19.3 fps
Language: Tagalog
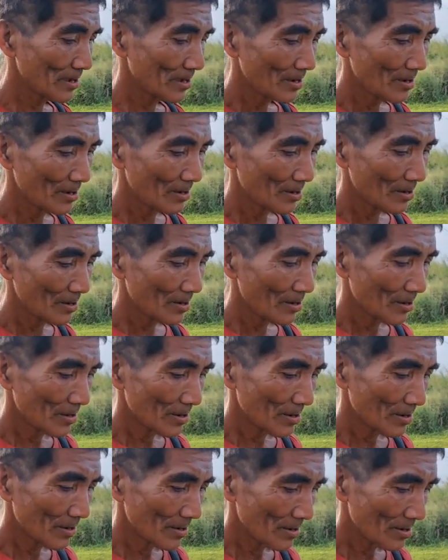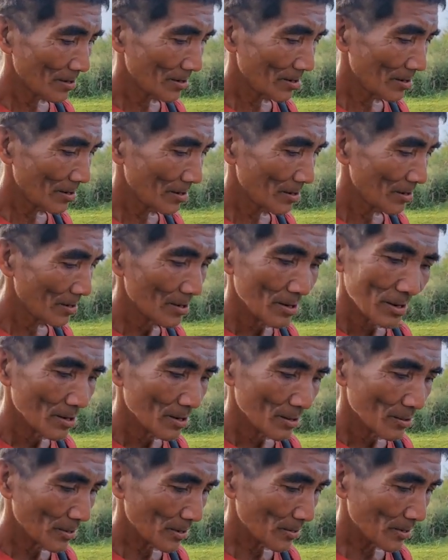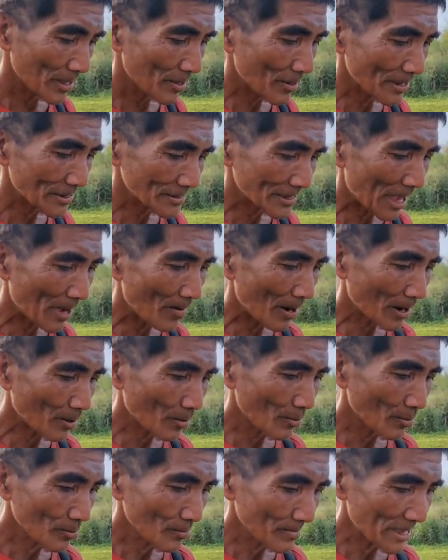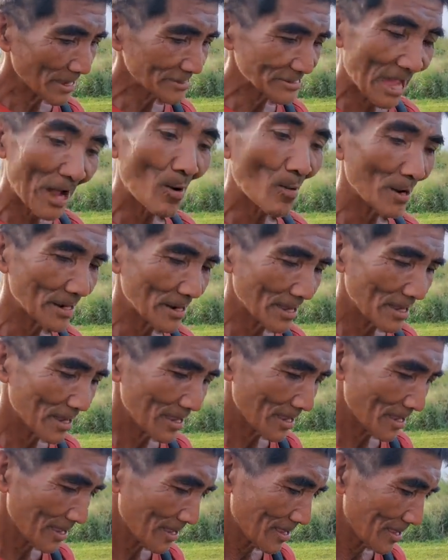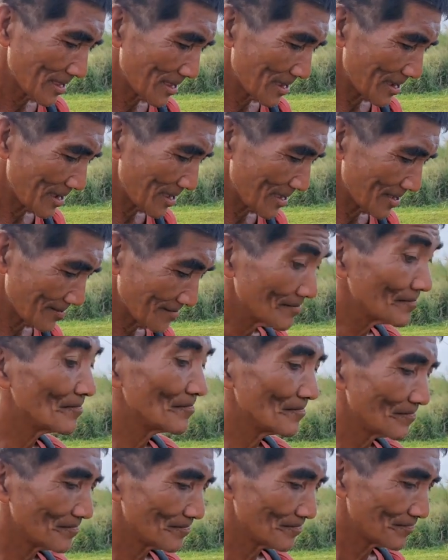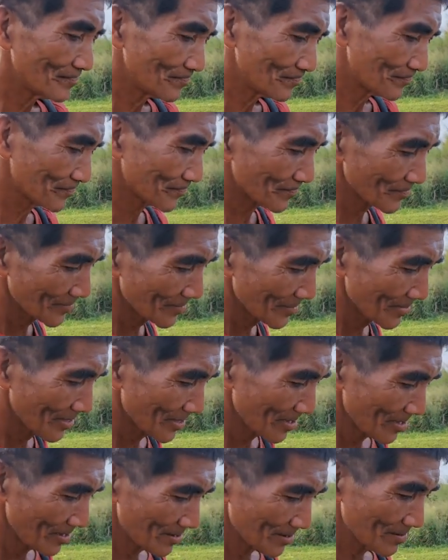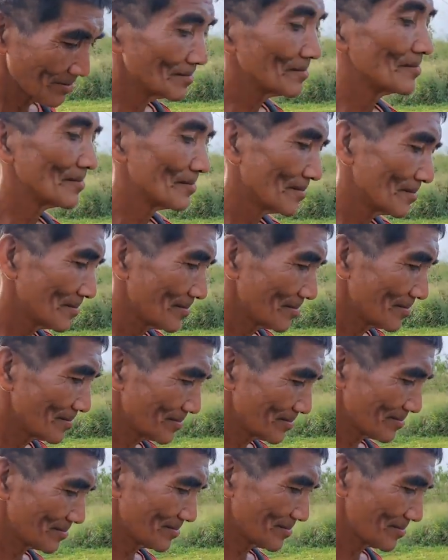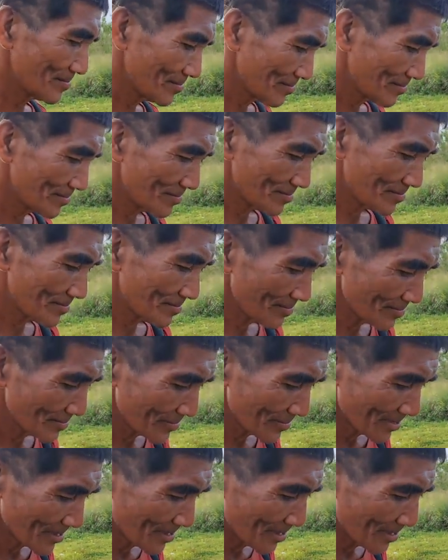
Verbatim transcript: Ando asawa mo? May asawa ko. Asawa na. May asawa na? Ay, ah, iniwan ka? Bakit iniwan ka, Tay?